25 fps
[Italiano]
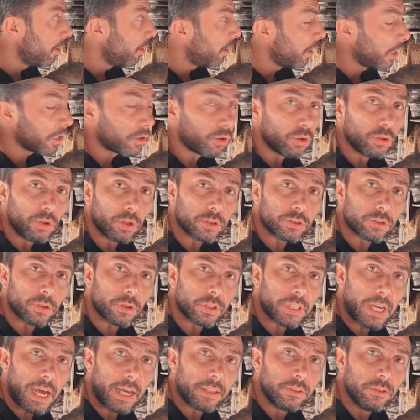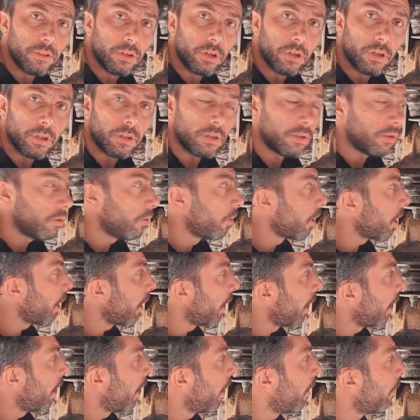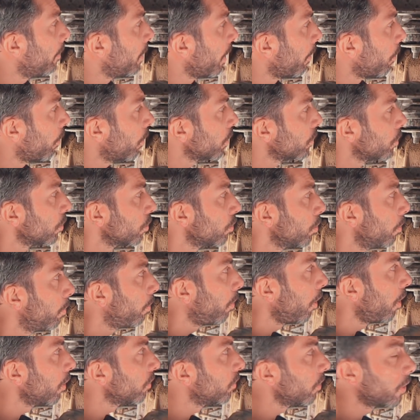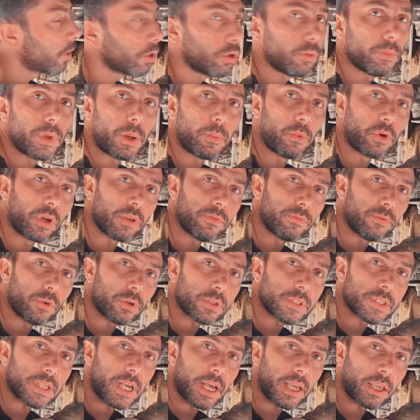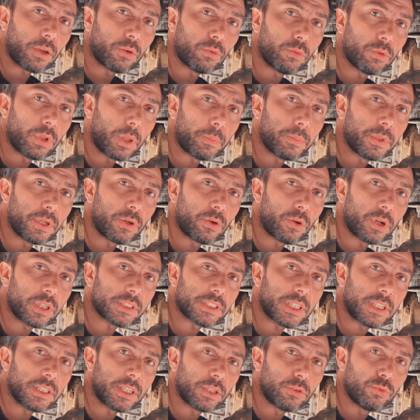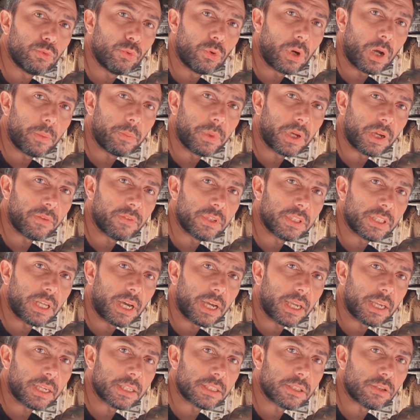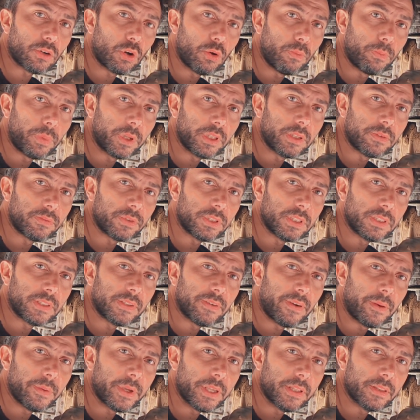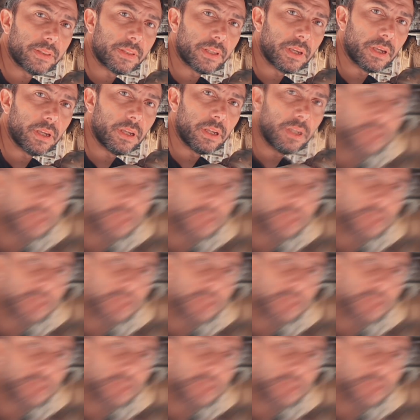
Ecco il nostro danno, ora abbiamo questo supporto che dobbiamo rinforzare con una piccola saldatura per evitare che si rompa definitivamente.